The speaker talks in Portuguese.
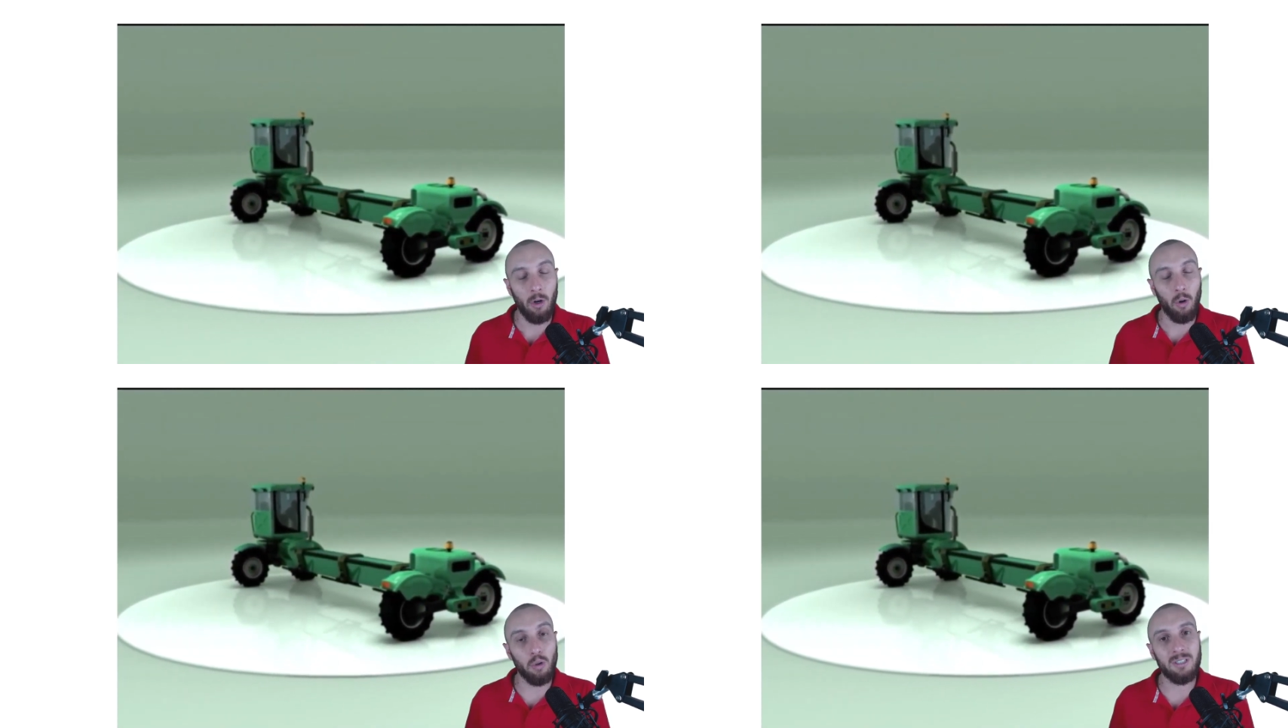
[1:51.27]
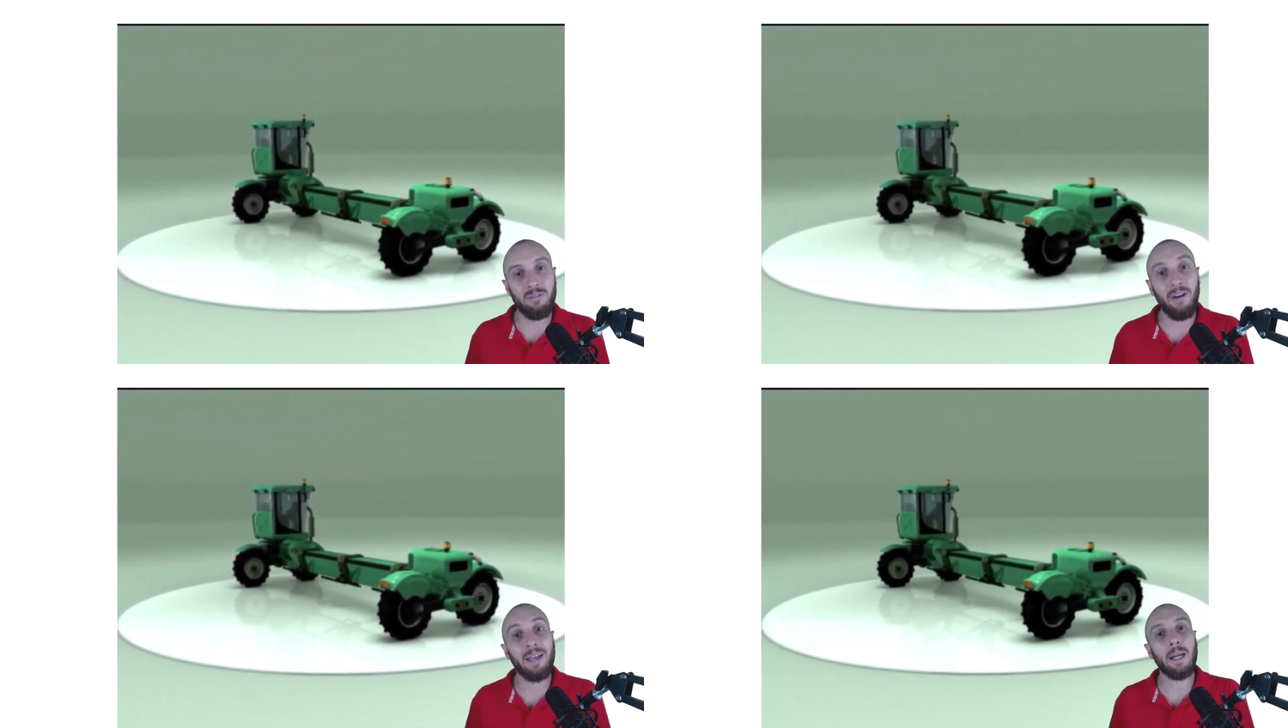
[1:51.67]
ou se
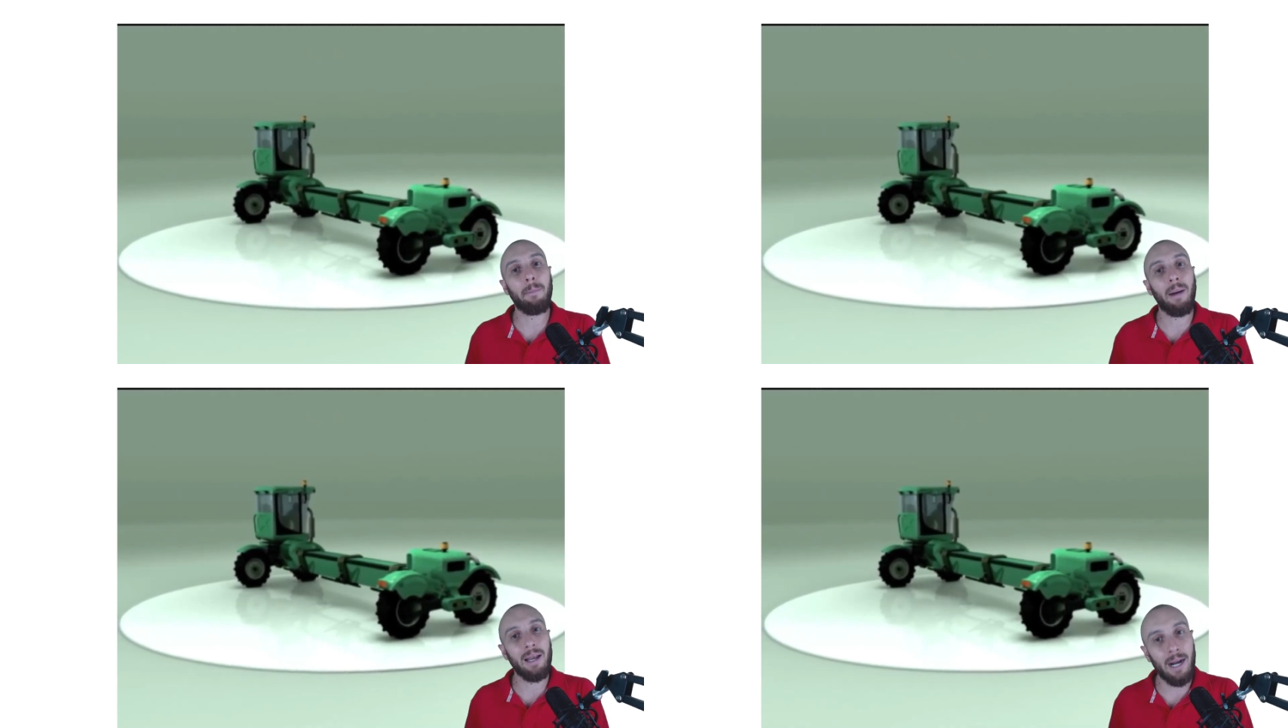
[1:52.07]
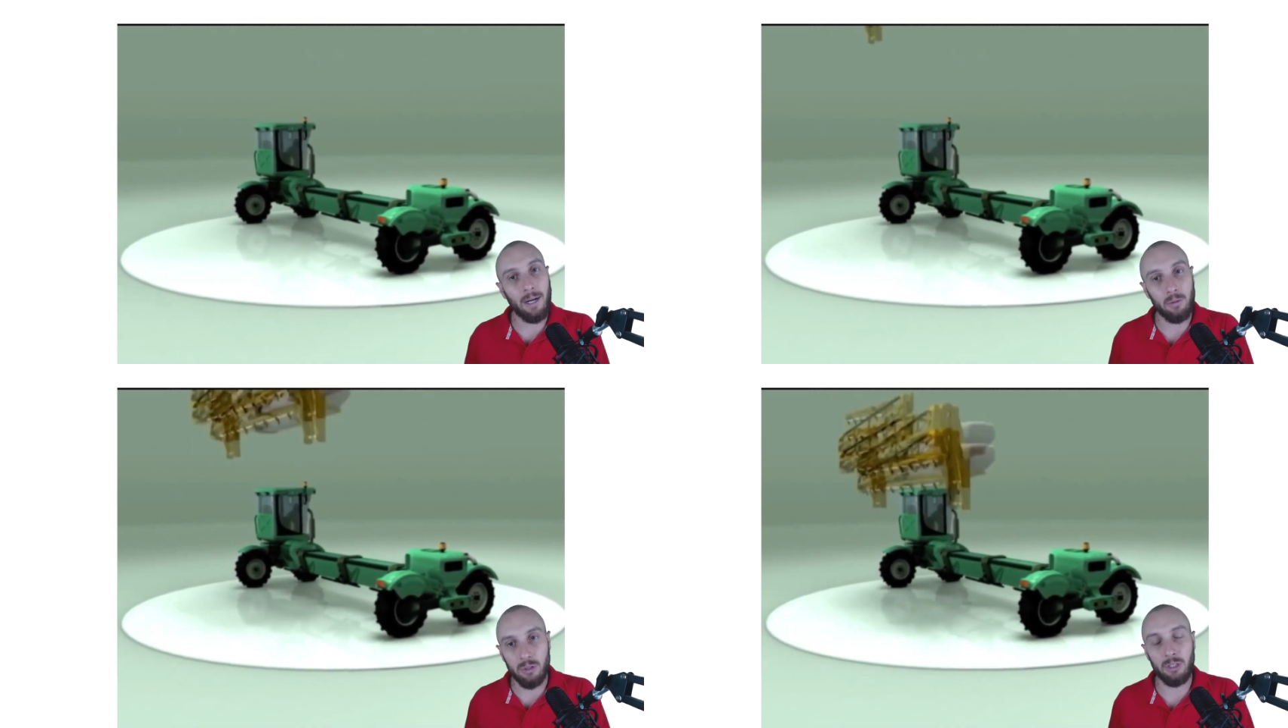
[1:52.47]
vai atrapalhar
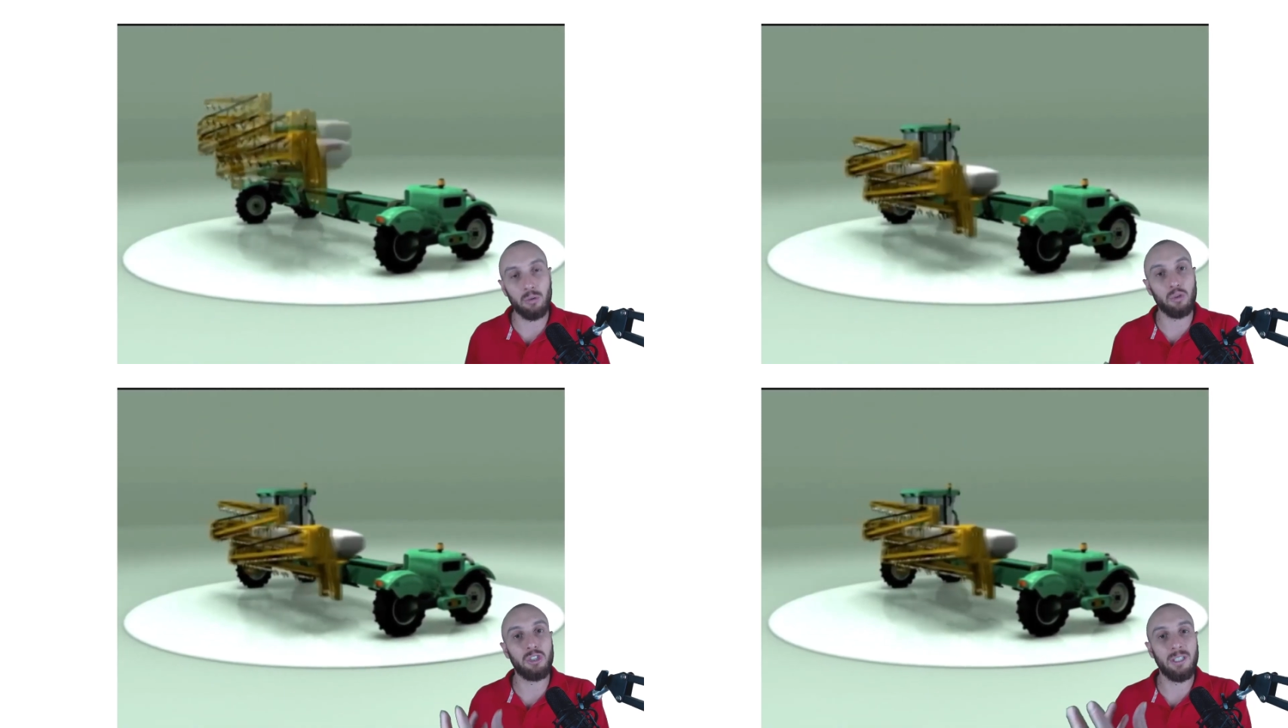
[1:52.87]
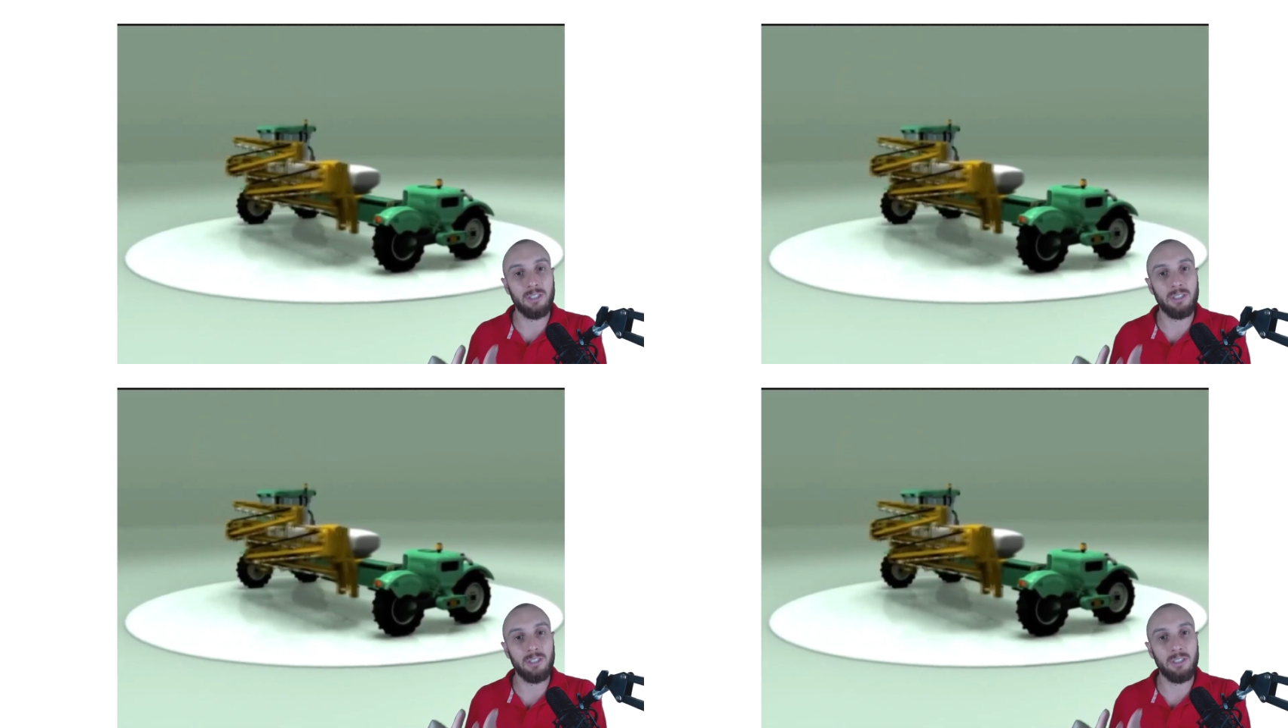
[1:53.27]
no sentido de